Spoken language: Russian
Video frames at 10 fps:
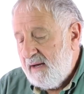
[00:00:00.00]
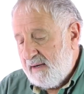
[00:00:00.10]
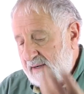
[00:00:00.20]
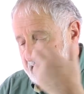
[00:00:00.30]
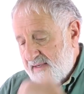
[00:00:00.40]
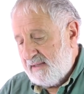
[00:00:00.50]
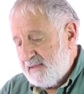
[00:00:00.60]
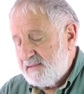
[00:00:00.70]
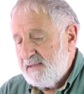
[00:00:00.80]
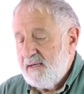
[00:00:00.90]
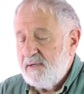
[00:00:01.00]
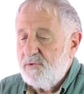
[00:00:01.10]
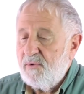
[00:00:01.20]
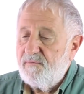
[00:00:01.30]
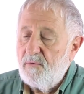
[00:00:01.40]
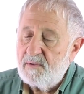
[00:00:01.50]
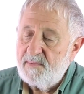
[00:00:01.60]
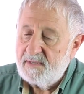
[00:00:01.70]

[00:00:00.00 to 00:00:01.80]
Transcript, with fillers: оказалась той формой,